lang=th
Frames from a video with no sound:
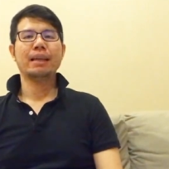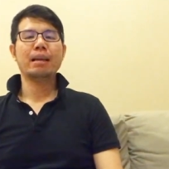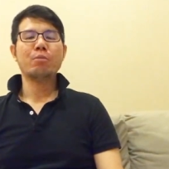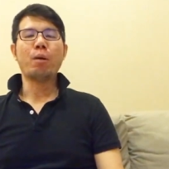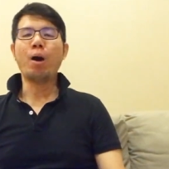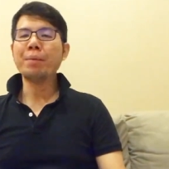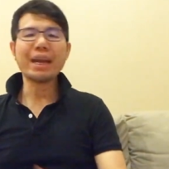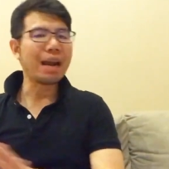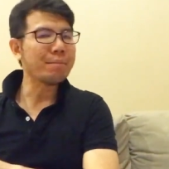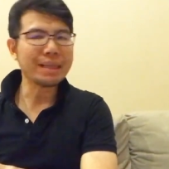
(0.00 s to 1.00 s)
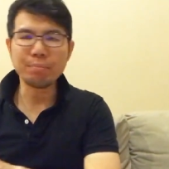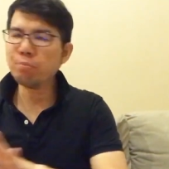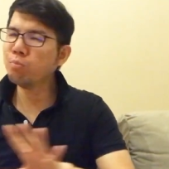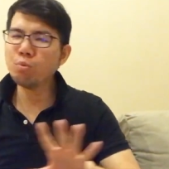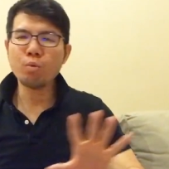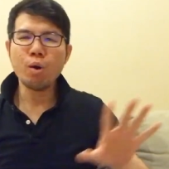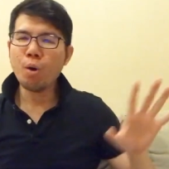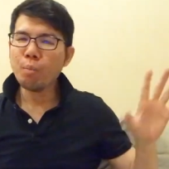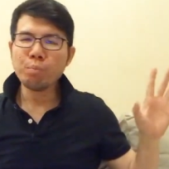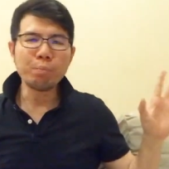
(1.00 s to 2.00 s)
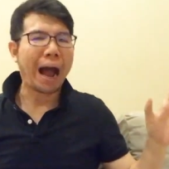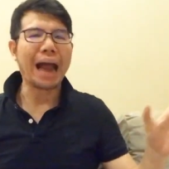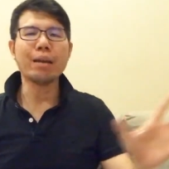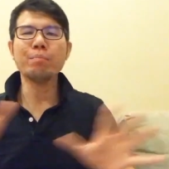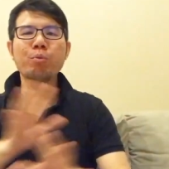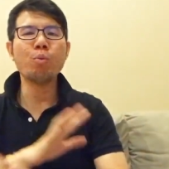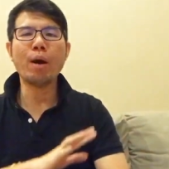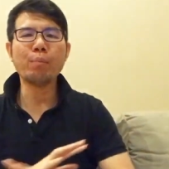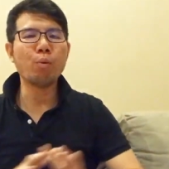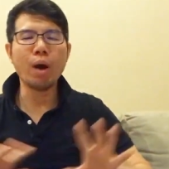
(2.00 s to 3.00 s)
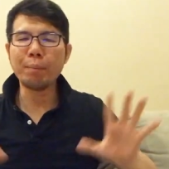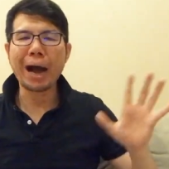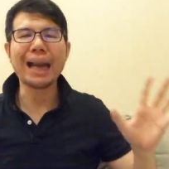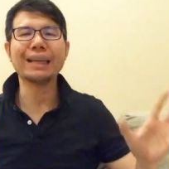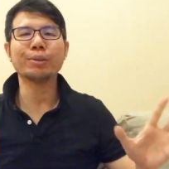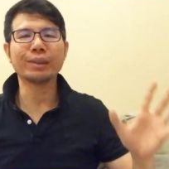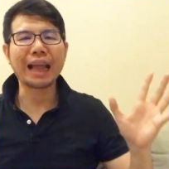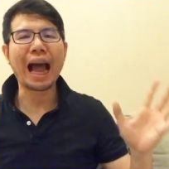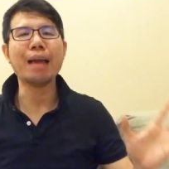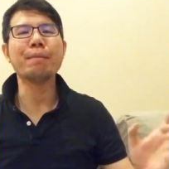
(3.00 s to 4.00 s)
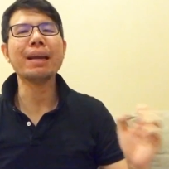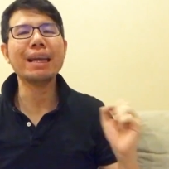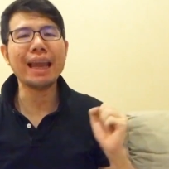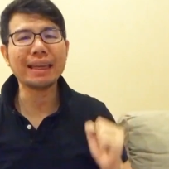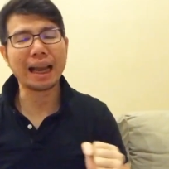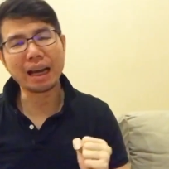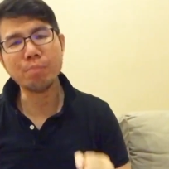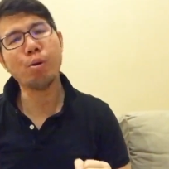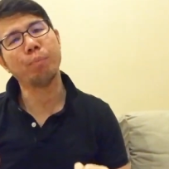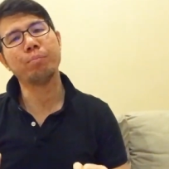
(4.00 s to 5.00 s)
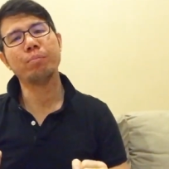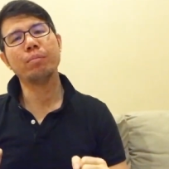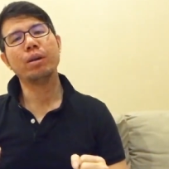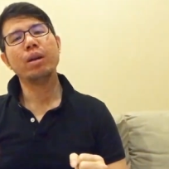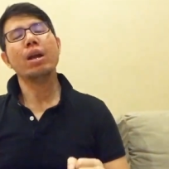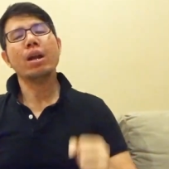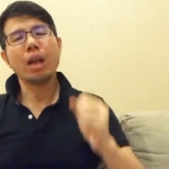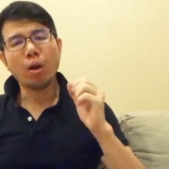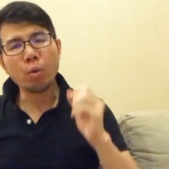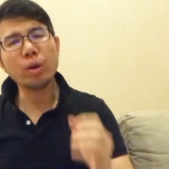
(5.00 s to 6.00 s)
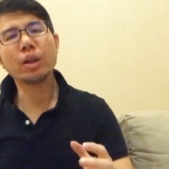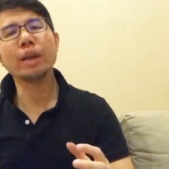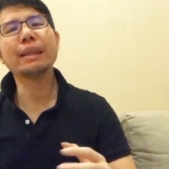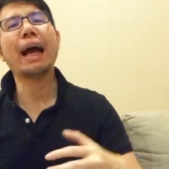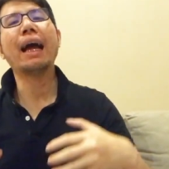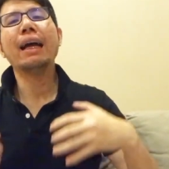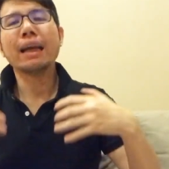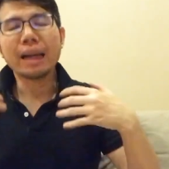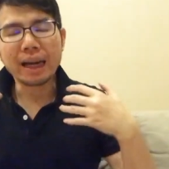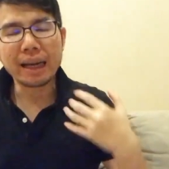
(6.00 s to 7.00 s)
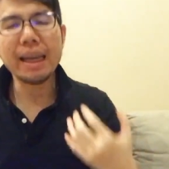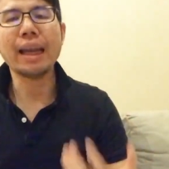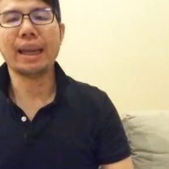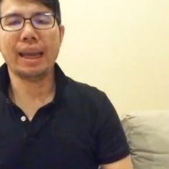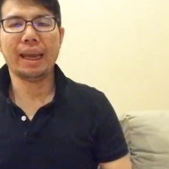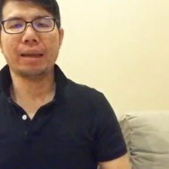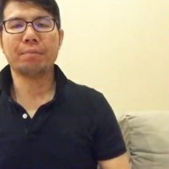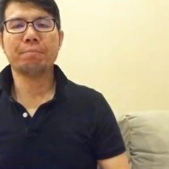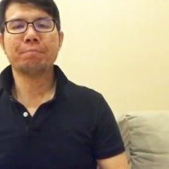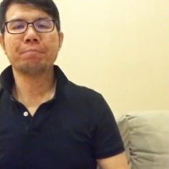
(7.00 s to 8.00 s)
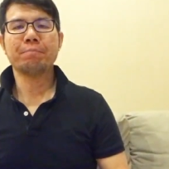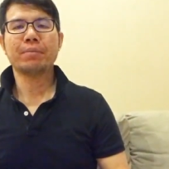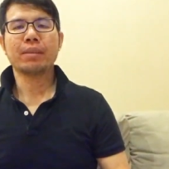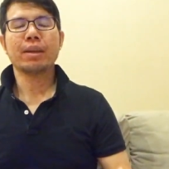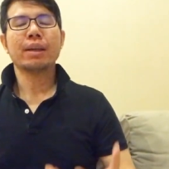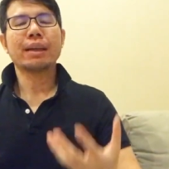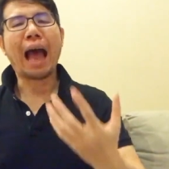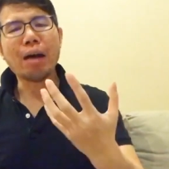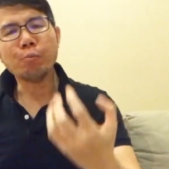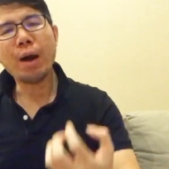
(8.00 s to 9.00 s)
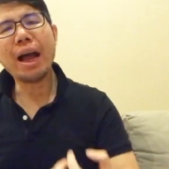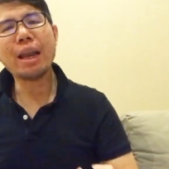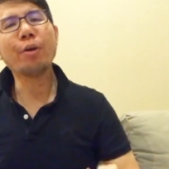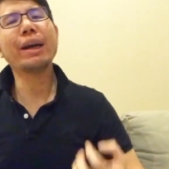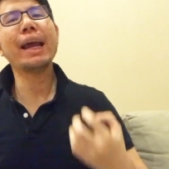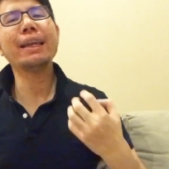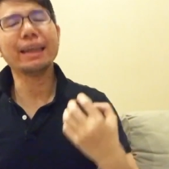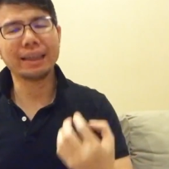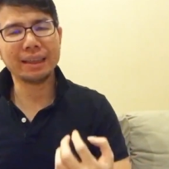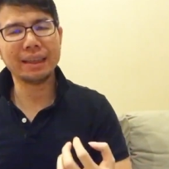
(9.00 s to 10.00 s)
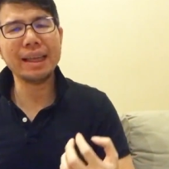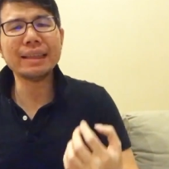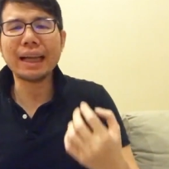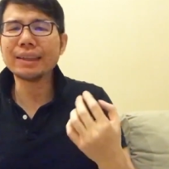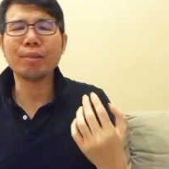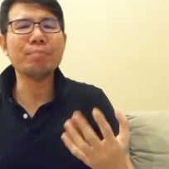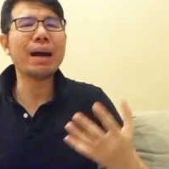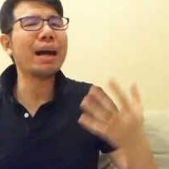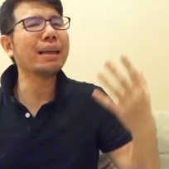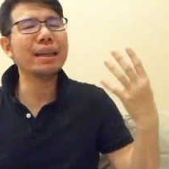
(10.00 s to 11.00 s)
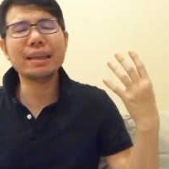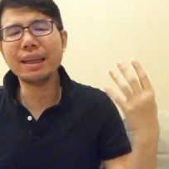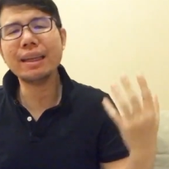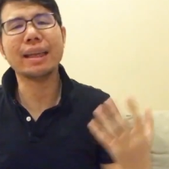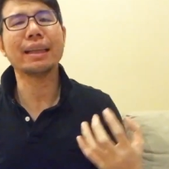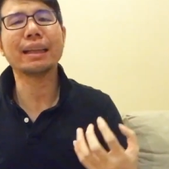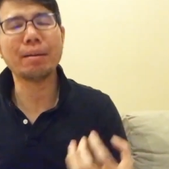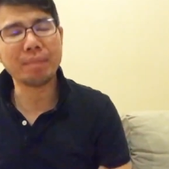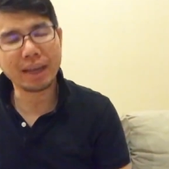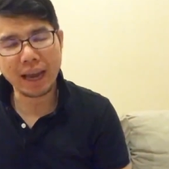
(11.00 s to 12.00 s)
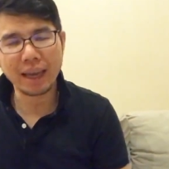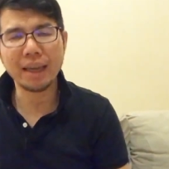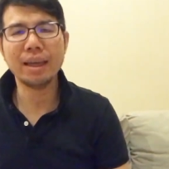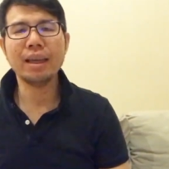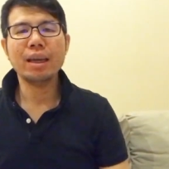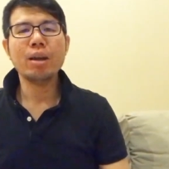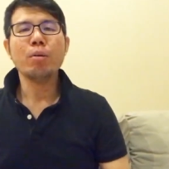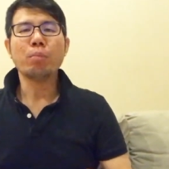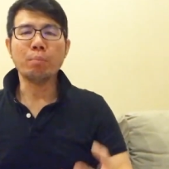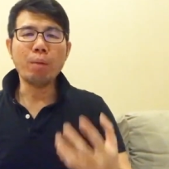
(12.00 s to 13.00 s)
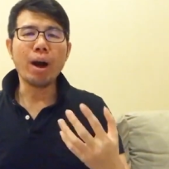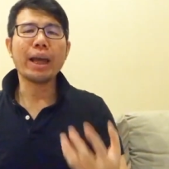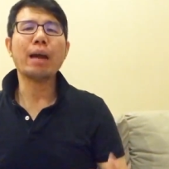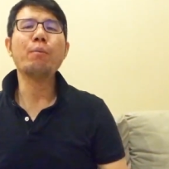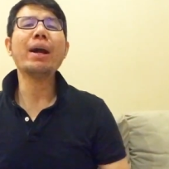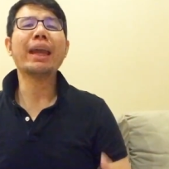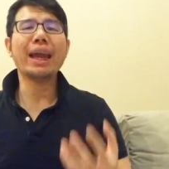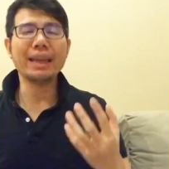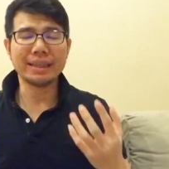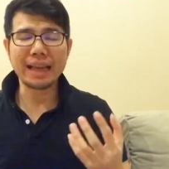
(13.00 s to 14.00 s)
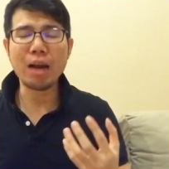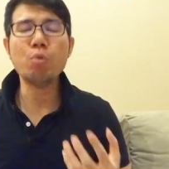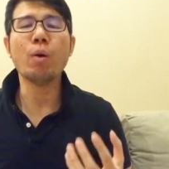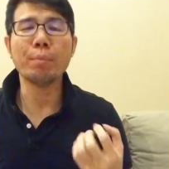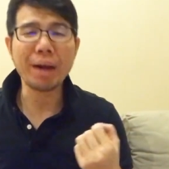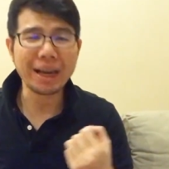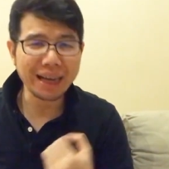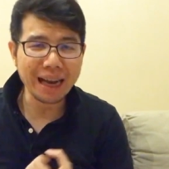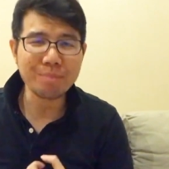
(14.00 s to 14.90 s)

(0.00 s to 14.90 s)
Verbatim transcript: เพราะไม่งั้นมันจะพันพัวพัวพันสุดท้ายแม่งเละทั้งระบบแล้วคุณก็จะเครียดเองถามว่าแล้วเครดิตที่สะสมมาดีๆเนี่ยจะทำยังไงผมบอกเลยครับว่าเครดิตช่างหัวมันครับ